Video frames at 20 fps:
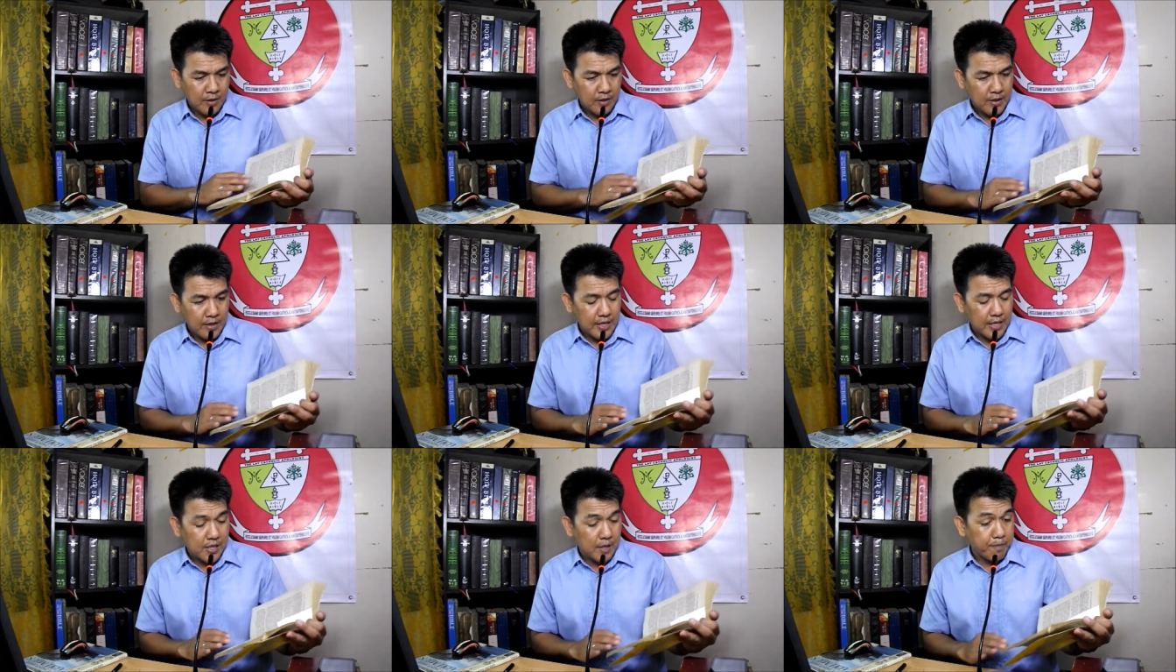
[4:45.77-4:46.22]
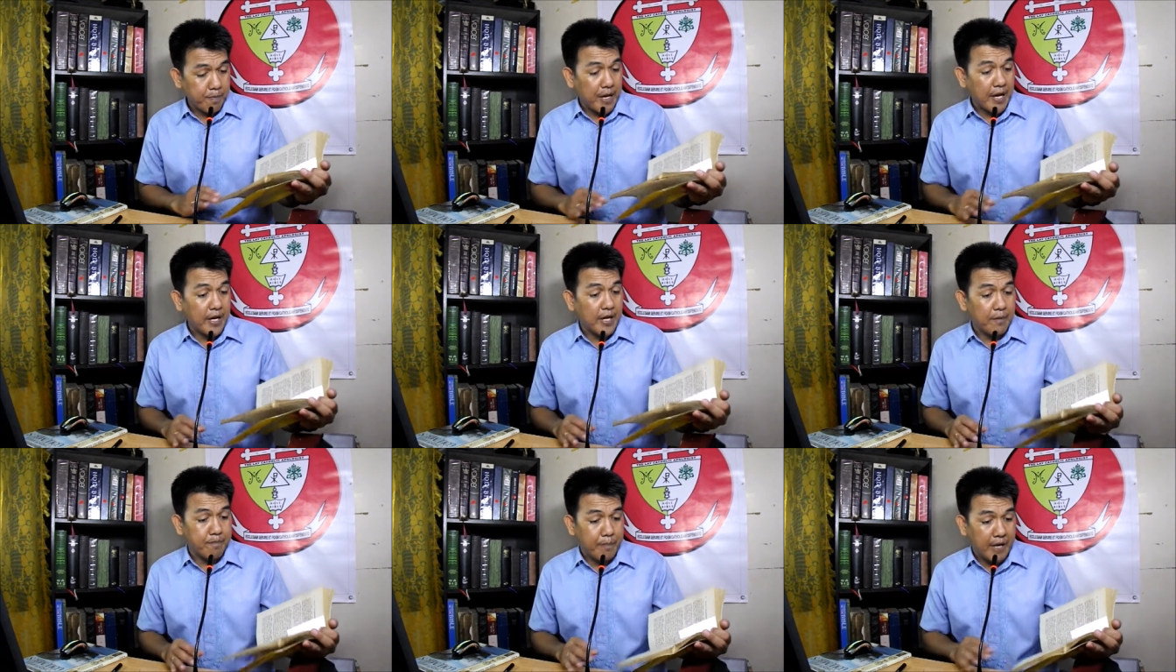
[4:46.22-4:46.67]
Nasa
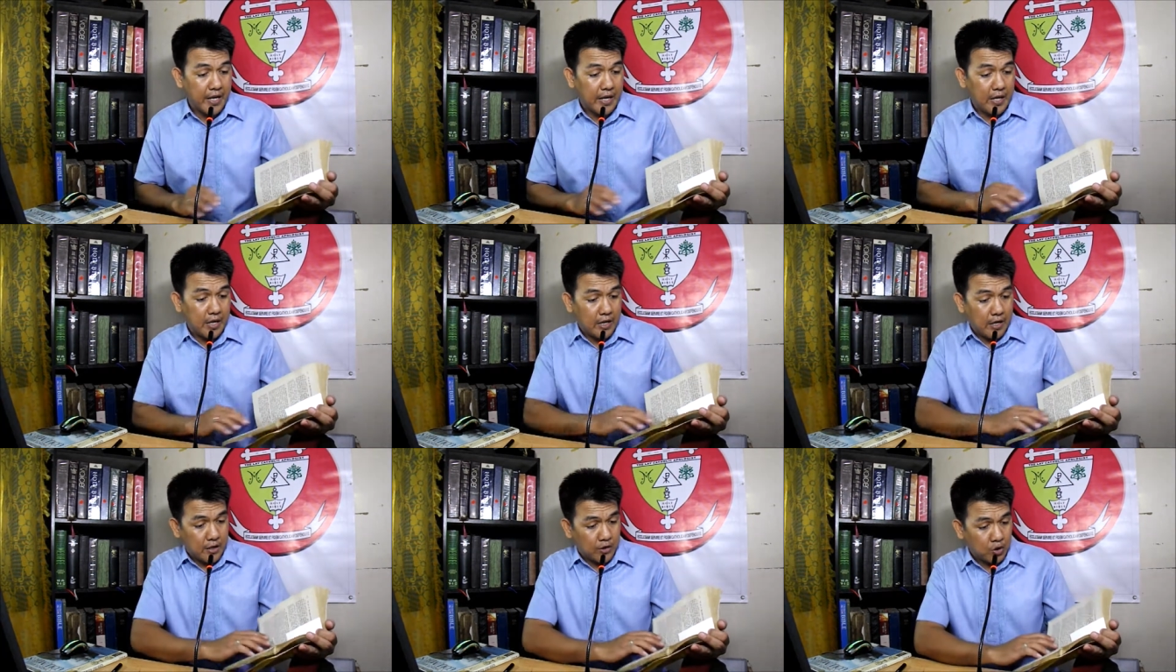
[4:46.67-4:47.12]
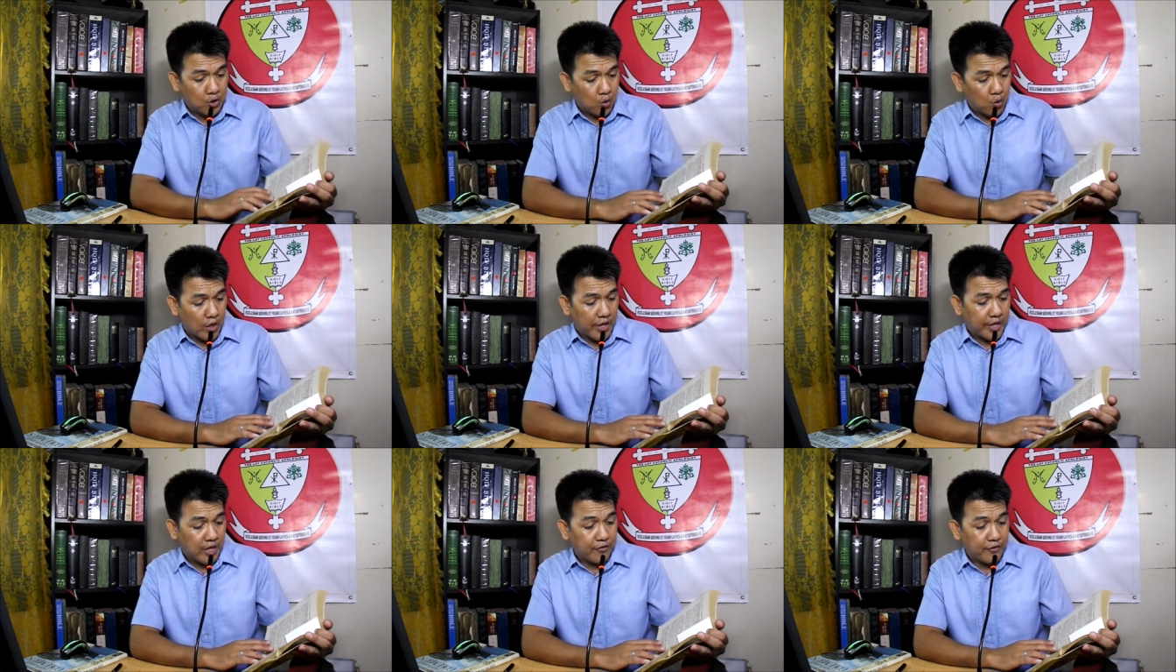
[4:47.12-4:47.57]
pahina
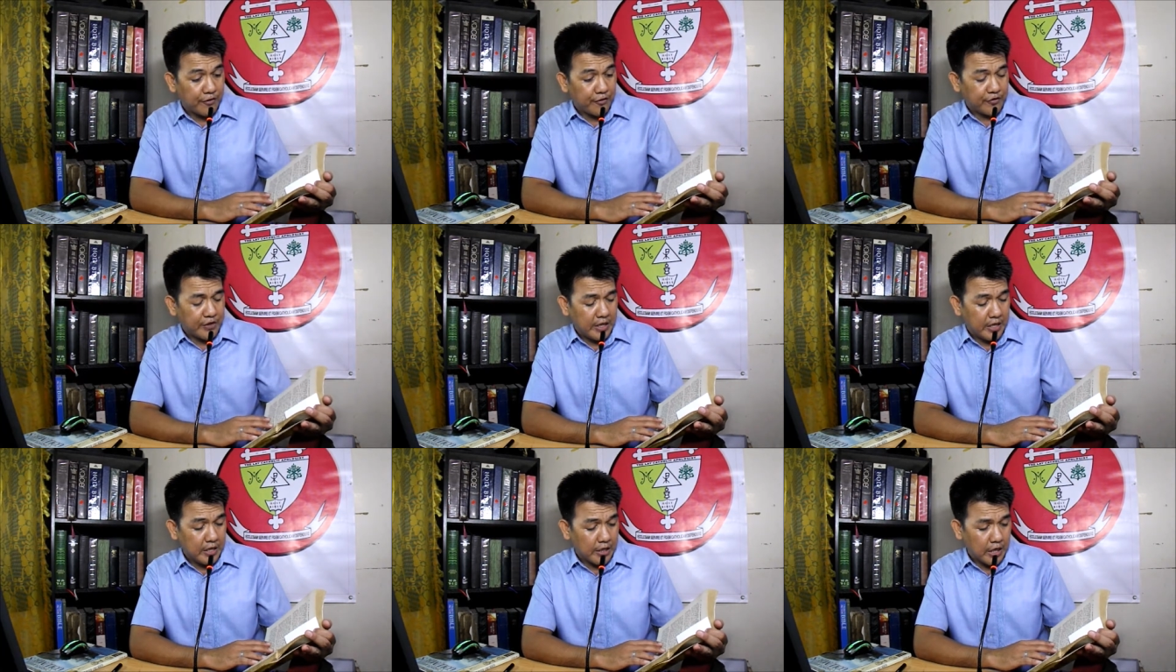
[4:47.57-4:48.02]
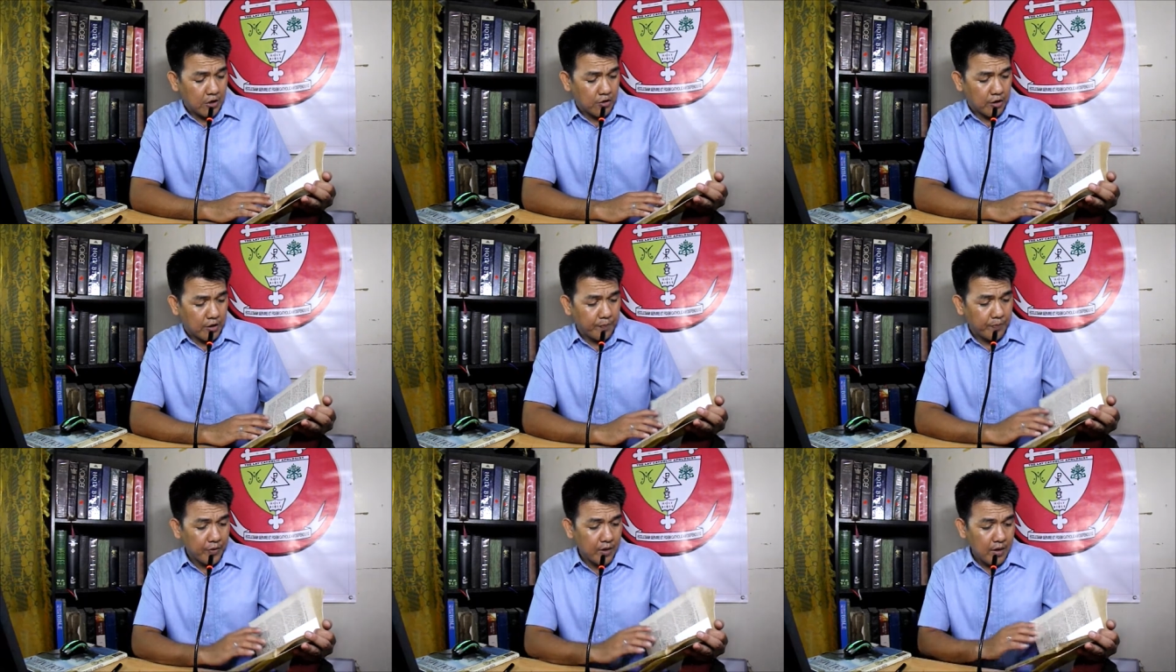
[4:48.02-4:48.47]
215
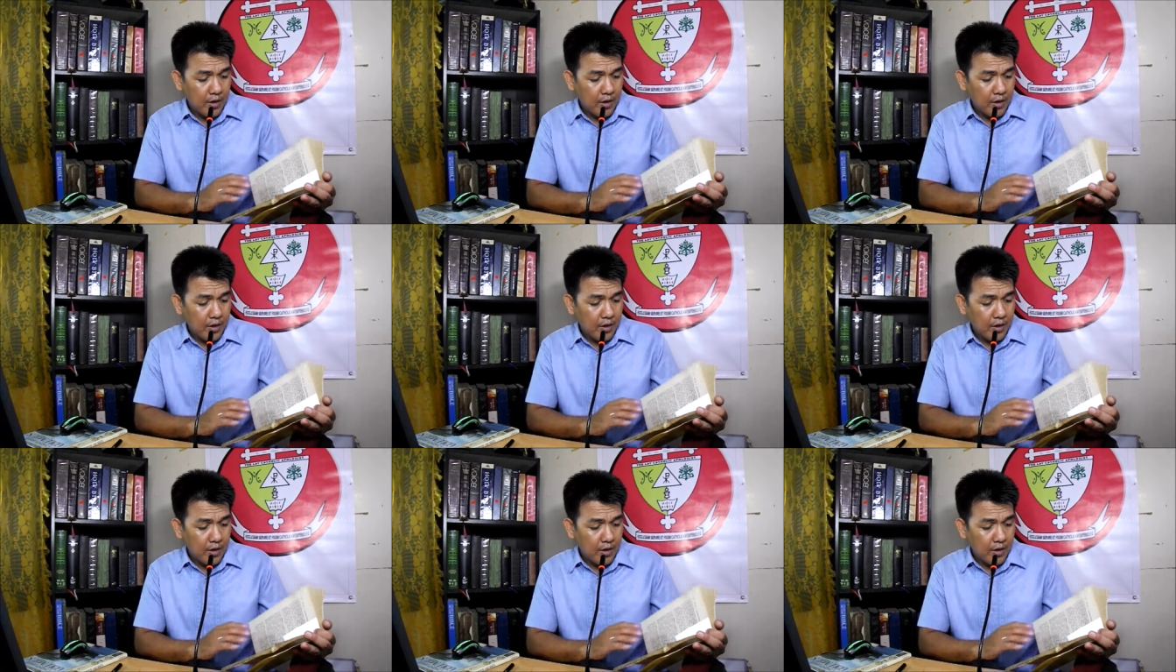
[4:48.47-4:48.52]
nag-ingon,